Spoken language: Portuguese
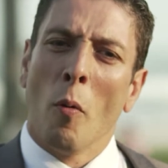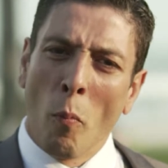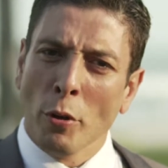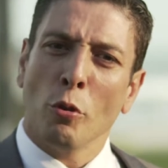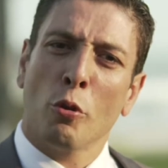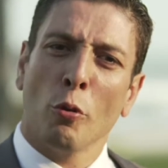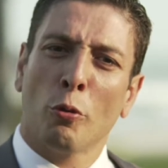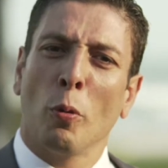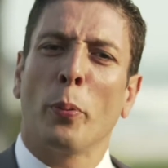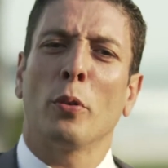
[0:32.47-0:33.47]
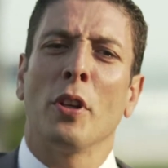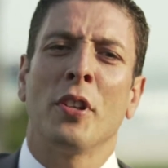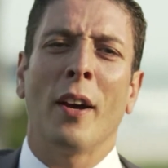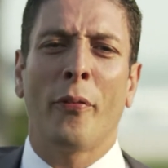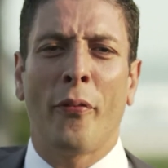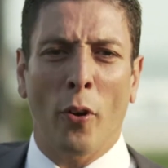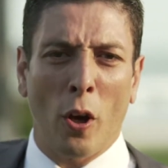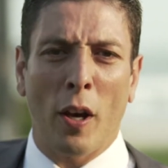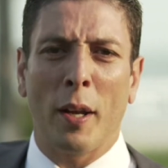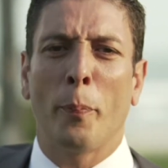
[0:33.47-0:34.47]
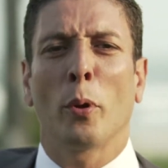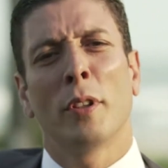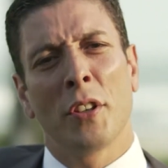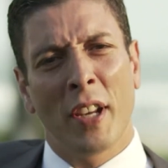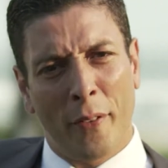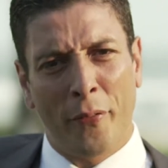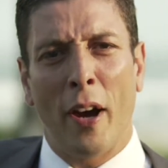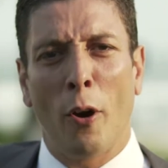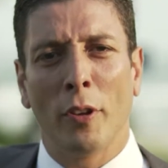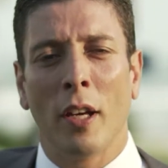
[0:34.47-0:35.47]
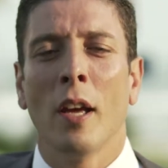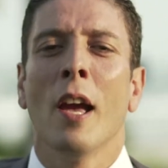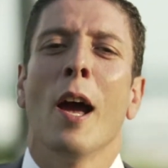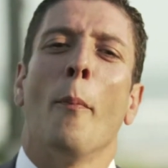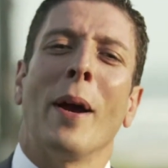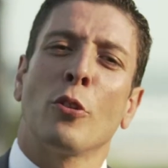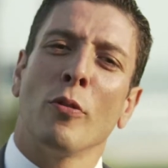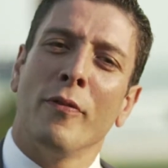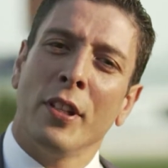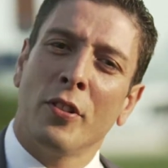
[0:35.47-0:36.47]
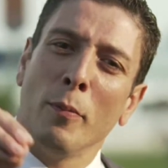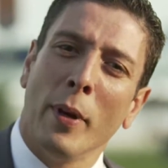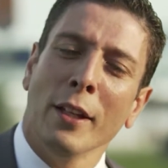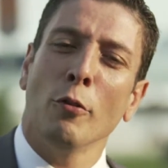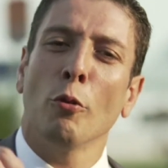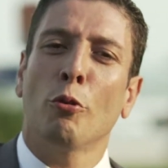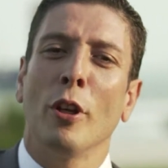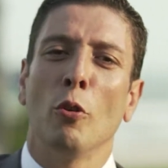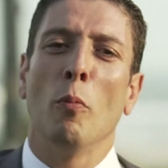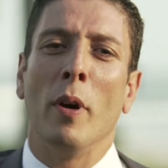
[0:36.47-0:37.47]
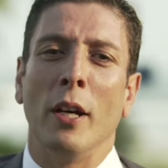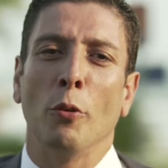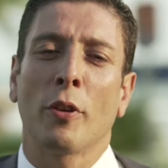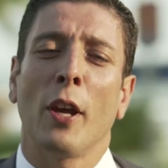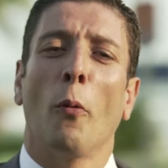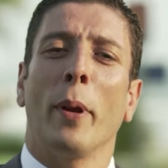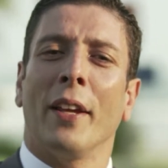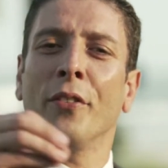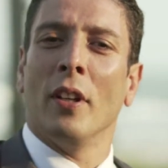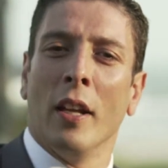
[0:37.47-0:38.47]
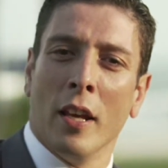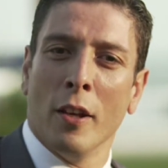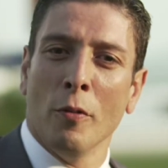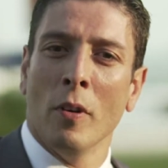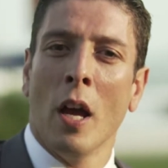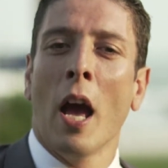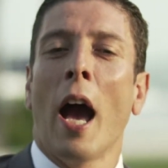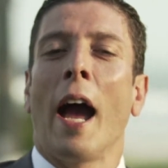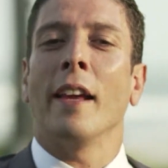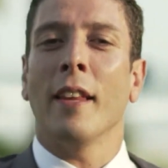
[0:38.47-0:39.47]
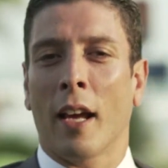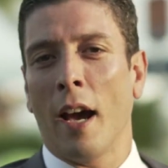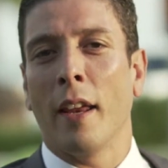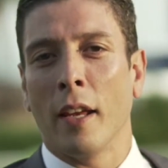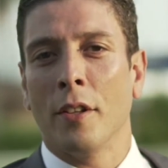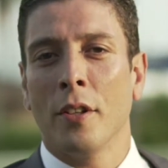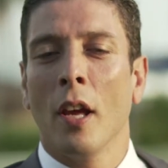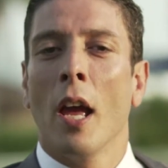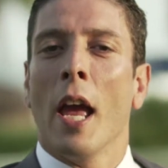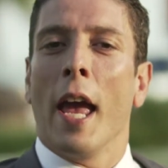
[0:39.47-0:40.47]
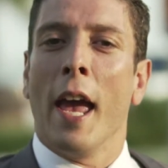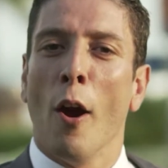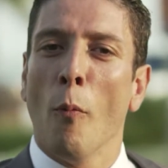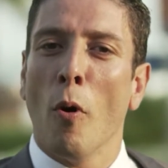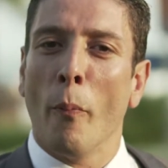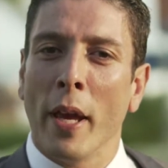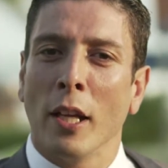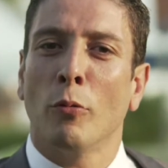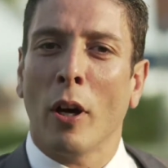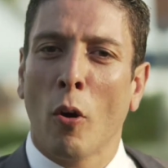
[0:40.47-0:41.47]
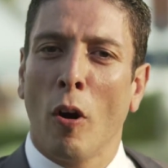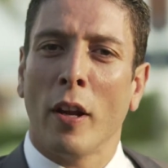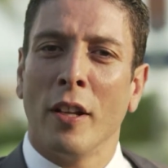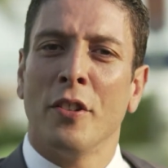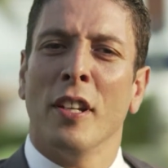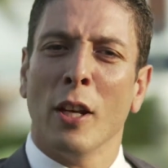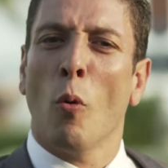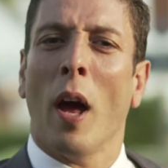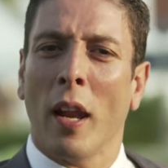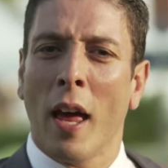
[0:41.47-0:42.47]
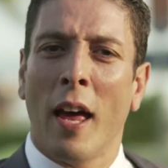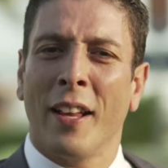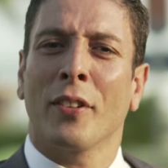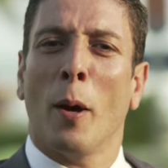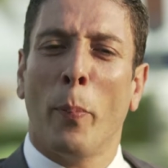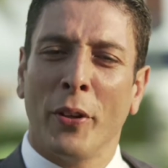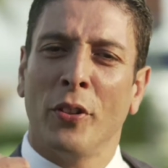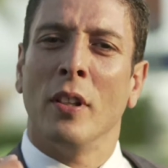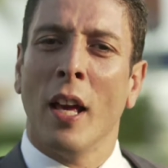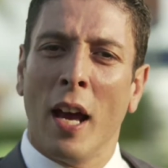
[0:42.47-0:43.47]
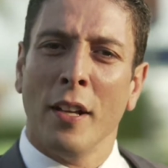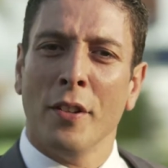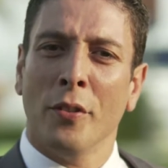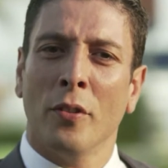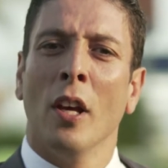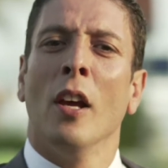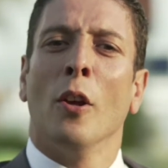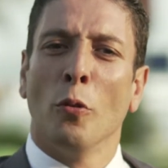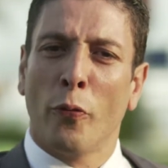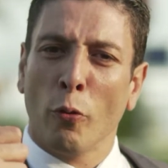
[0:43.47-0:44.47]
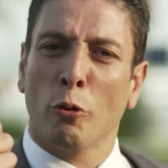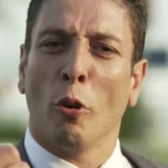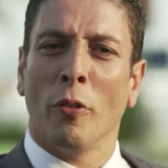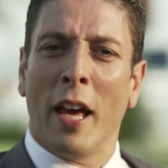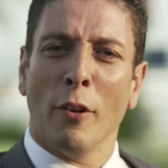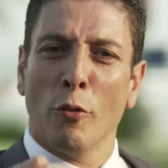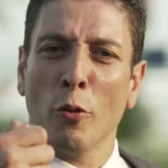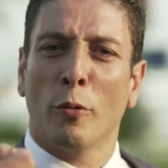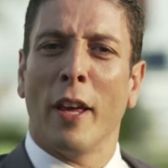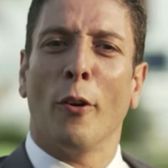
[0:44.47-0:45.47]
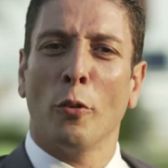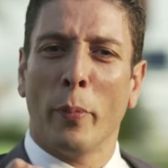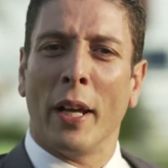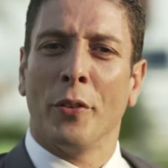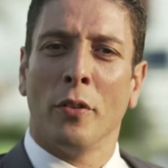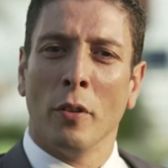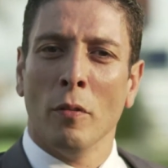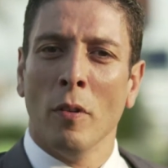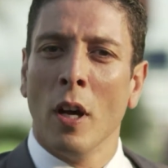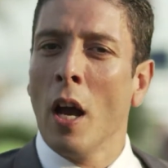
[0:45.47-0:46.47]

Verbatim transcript: Muito justo proteger a flora, proteger a fauna, mas o investimento no ser humano, que é o brasileiro, ainda é carente. É o momento agora de igualar as capacidades do funcionário de hotel do Brasil